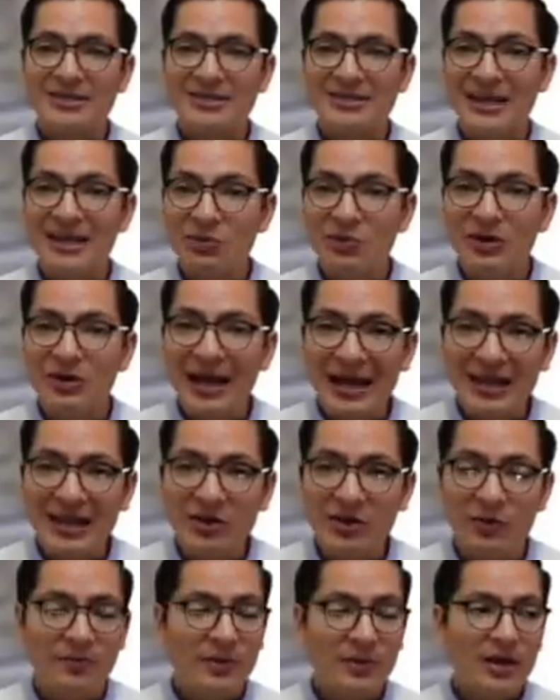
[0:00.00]
hasta un
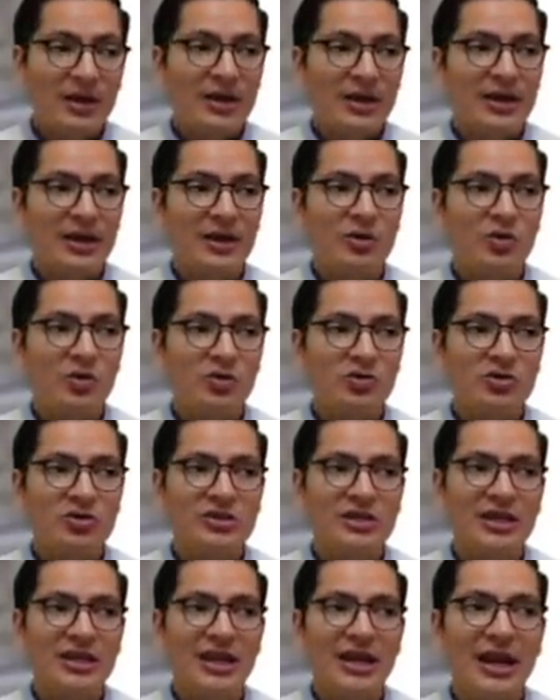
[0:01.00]
año. Incluso
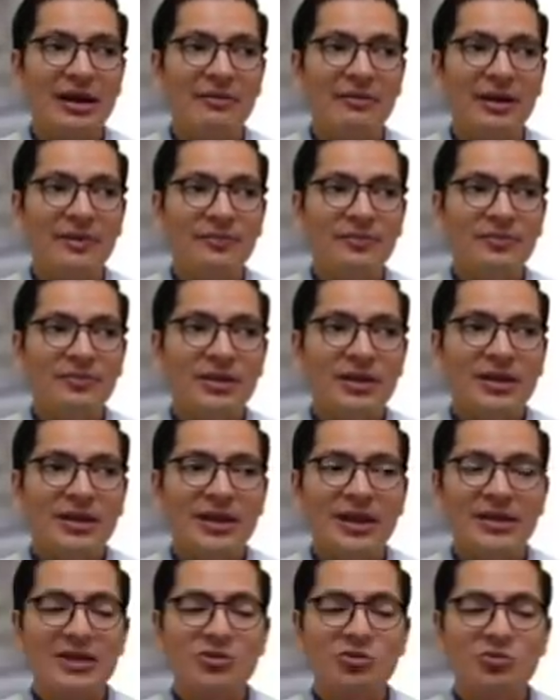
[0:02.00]
señalaba
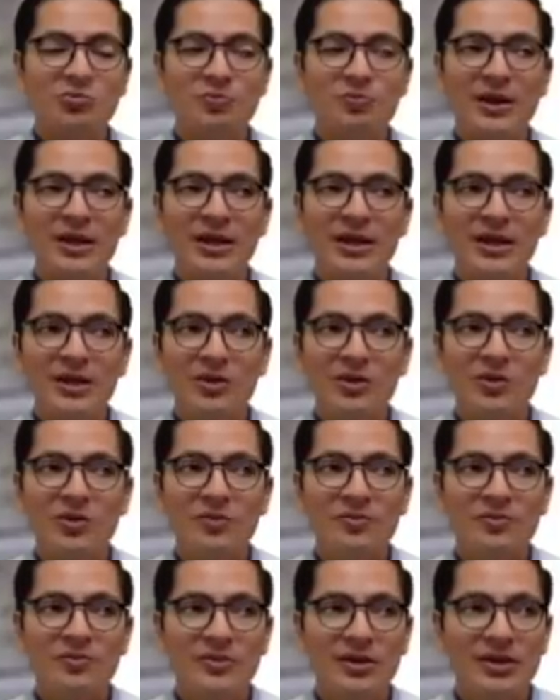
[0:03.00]
que es un
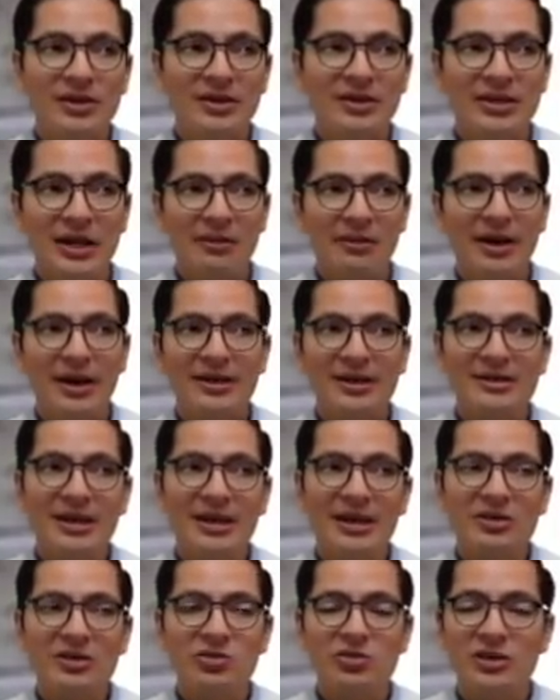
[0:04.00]
peligro llevar
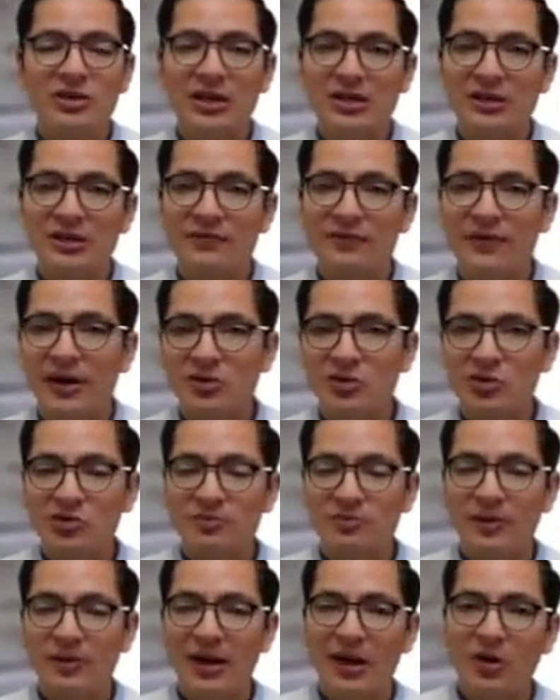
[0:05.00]
tantos
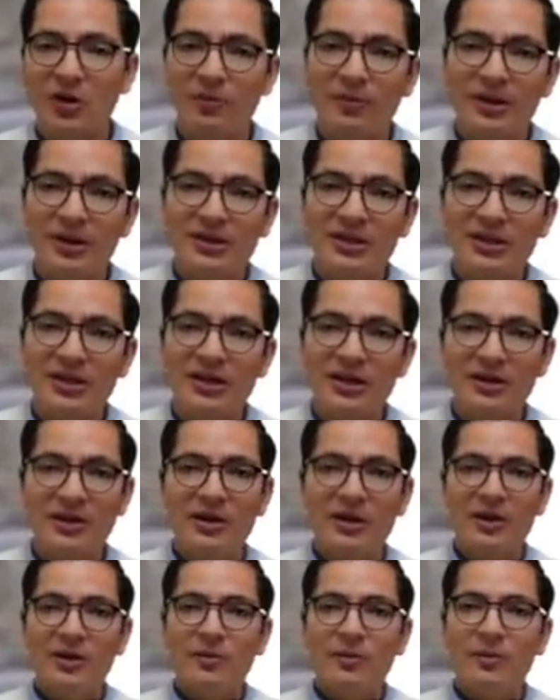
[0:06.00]
artefactos para combatir
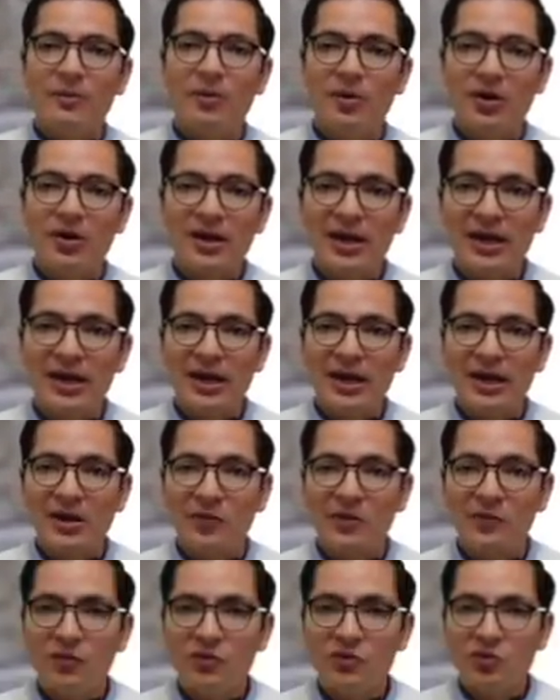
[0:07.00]
porque en
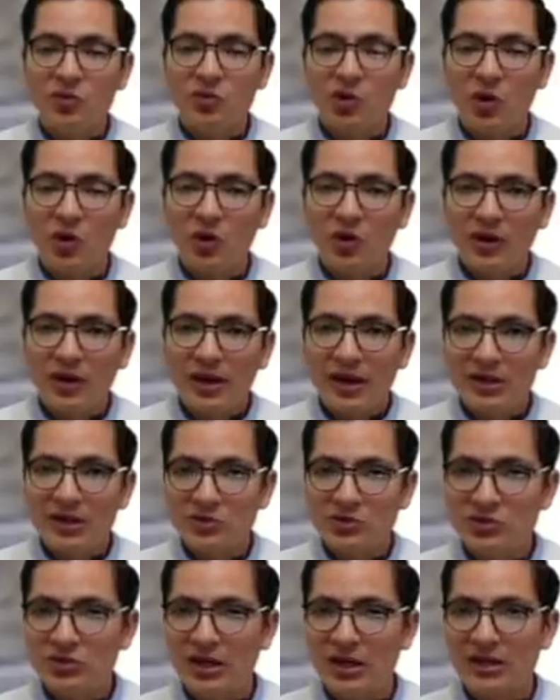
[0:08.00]
un futuro
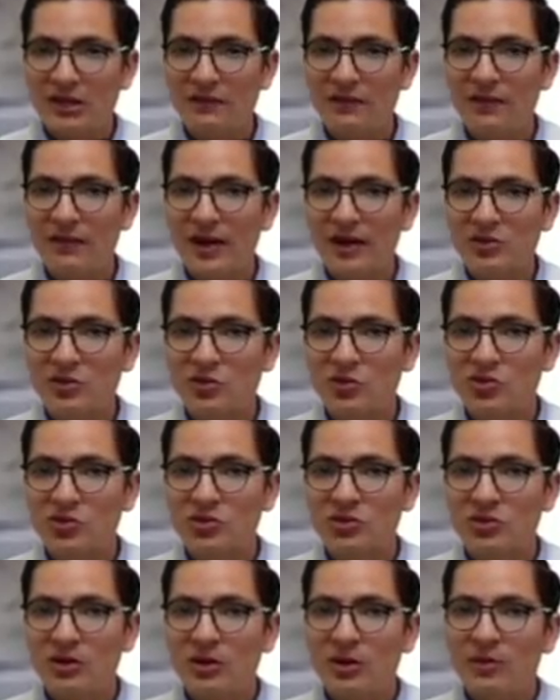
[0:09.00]
esos
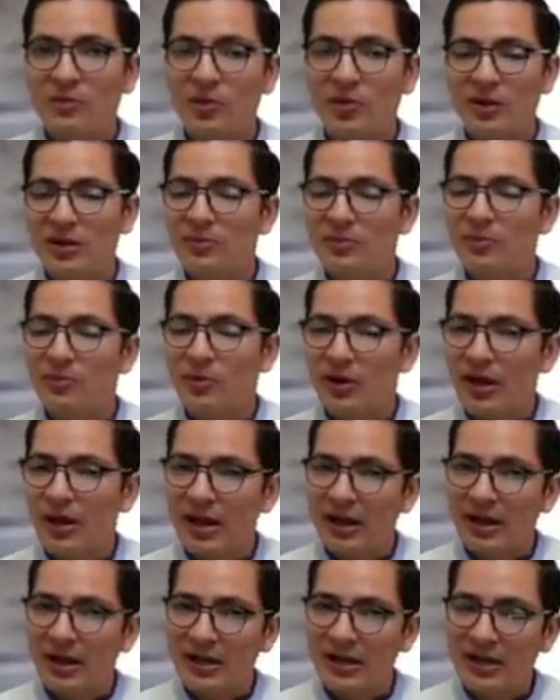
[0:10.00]
artefactos pueden poner
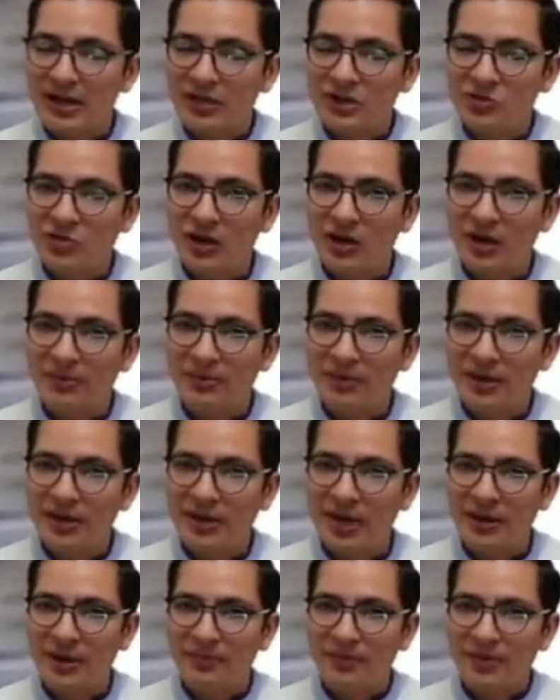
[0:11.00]
en riesgo la
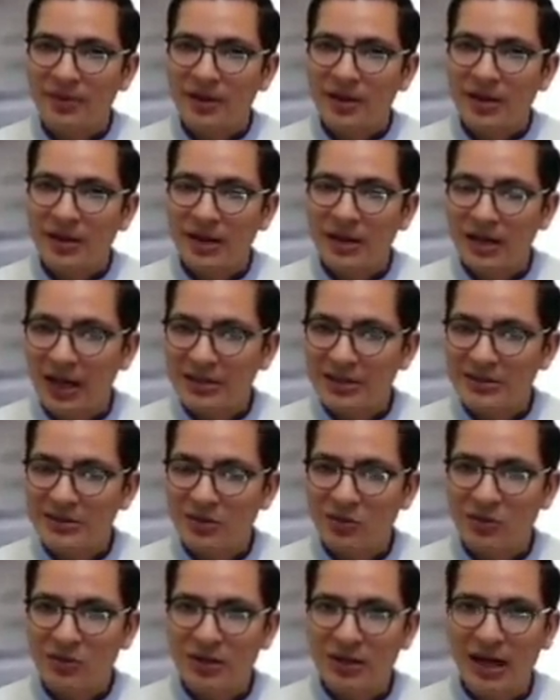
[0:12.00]
vida y la
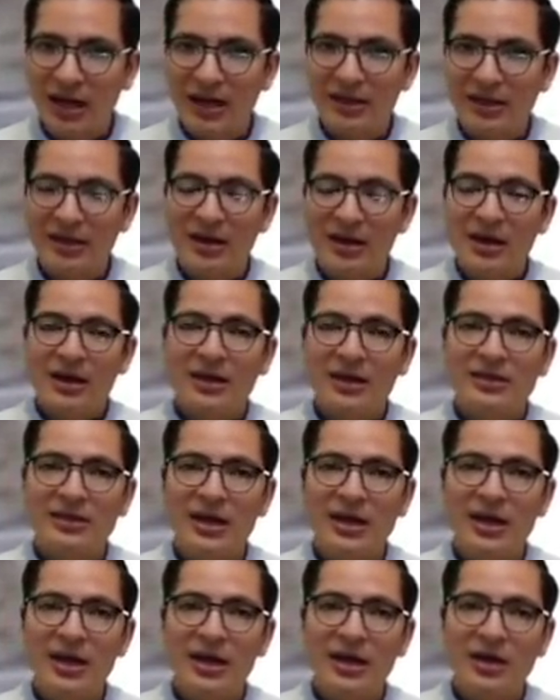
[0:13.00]
seguridad
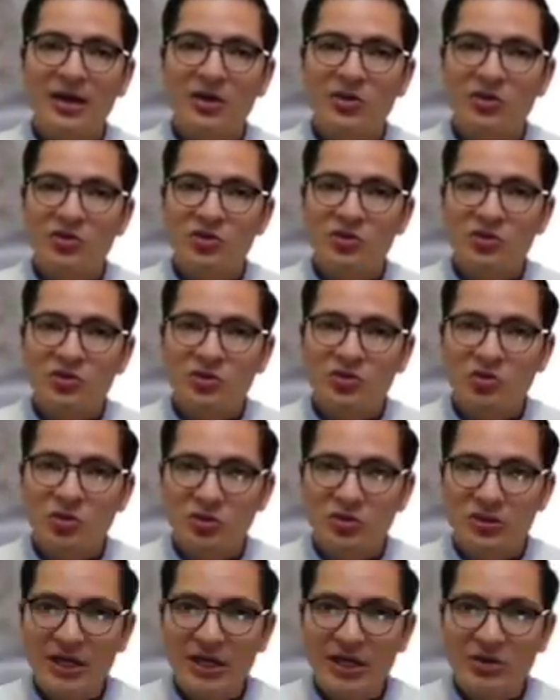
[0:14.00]
de
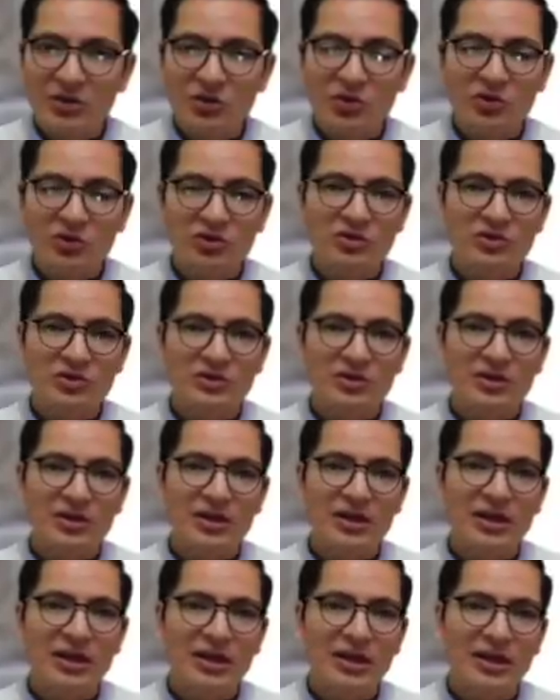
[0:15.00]
tus nietos,
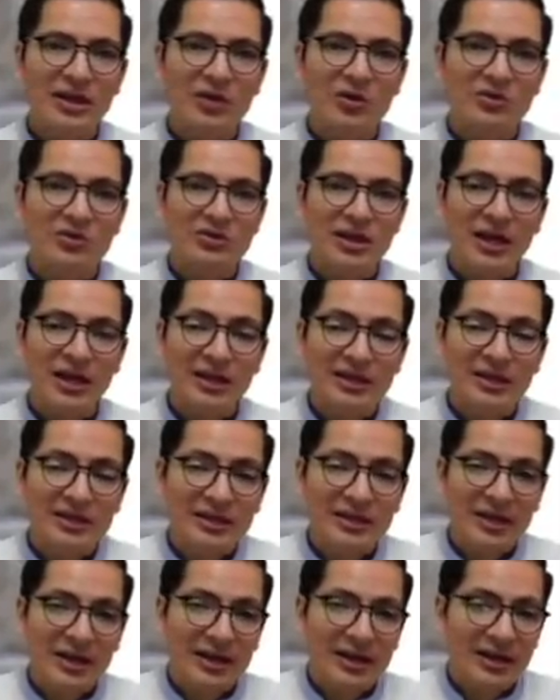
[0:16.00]
y de los gran
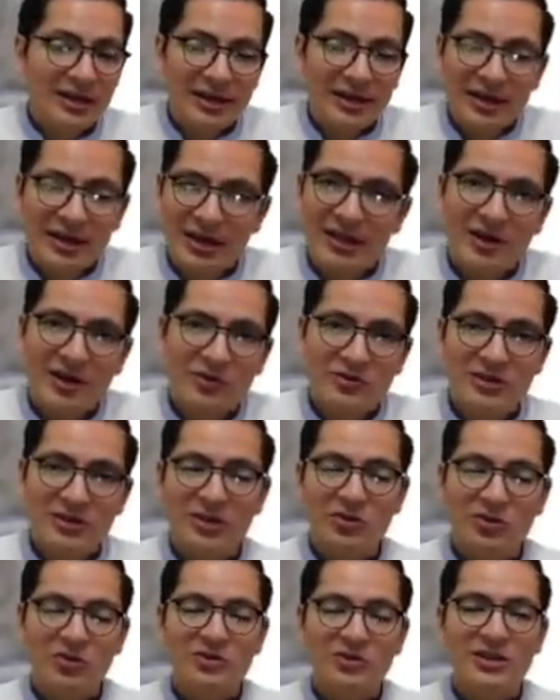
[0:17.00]
eh, y, y, de los
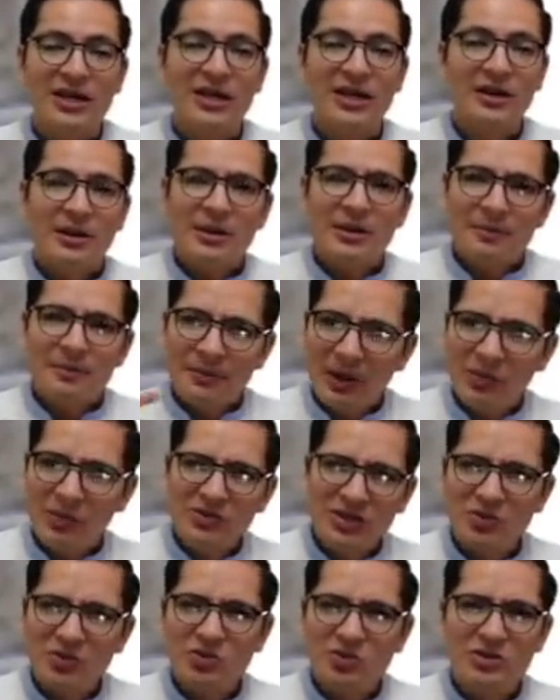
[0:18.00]
nietos de él.
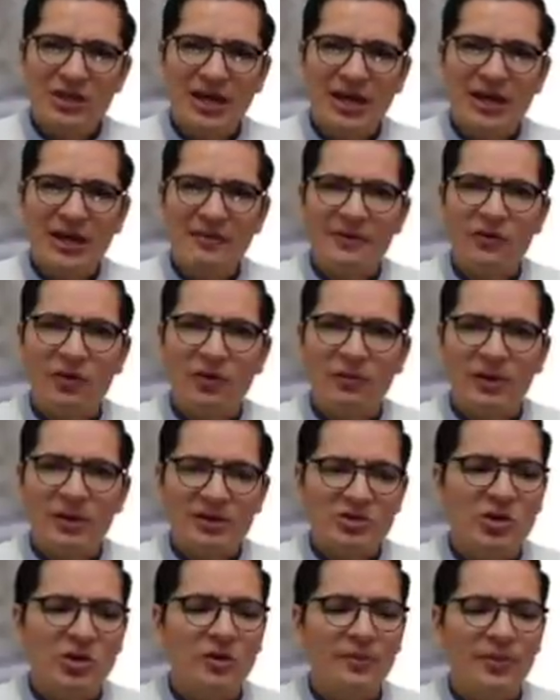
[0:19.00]
Vamos a escuchar la
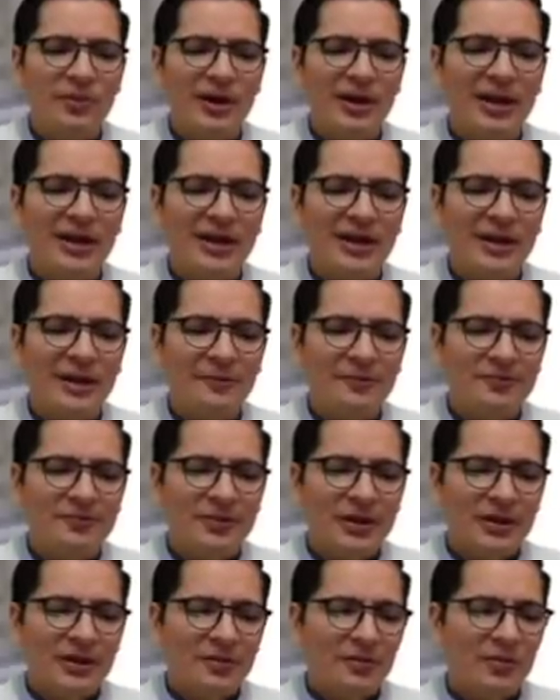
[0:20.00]
información para que
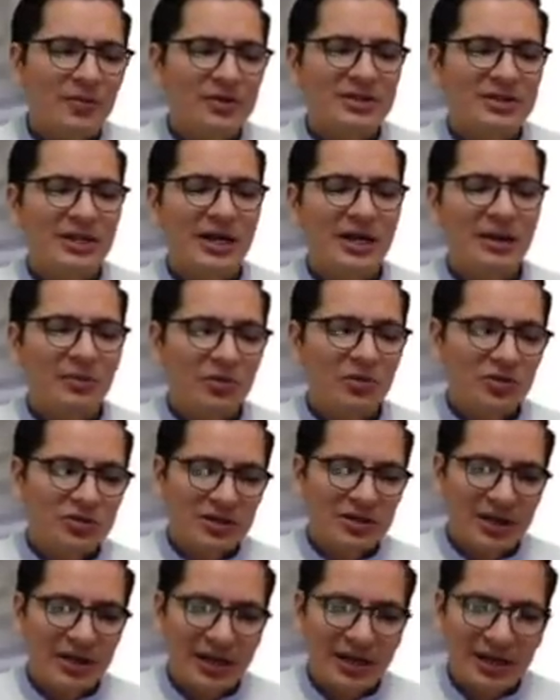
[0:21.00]
pues
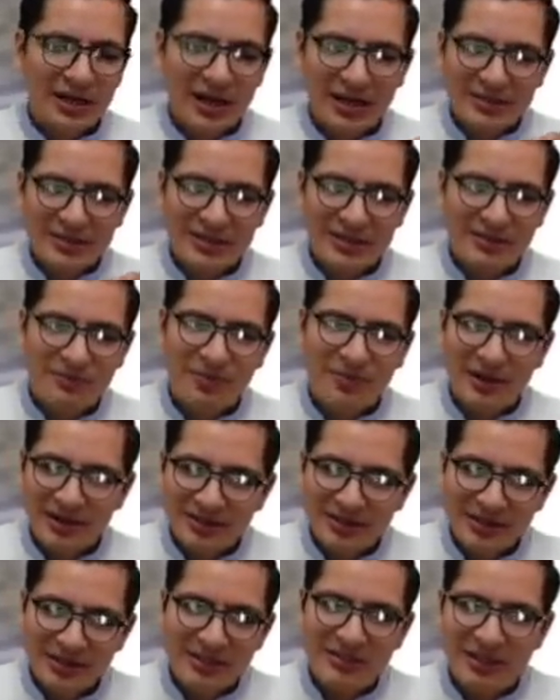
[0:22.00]
tengamos ah, así
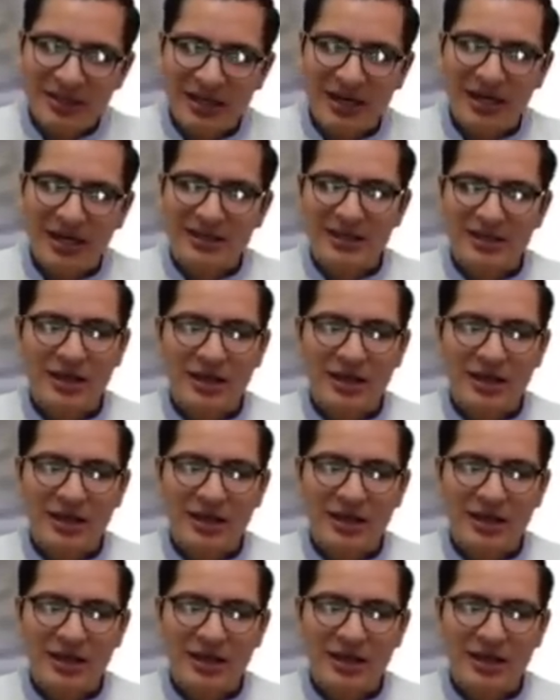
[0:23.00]
precisa la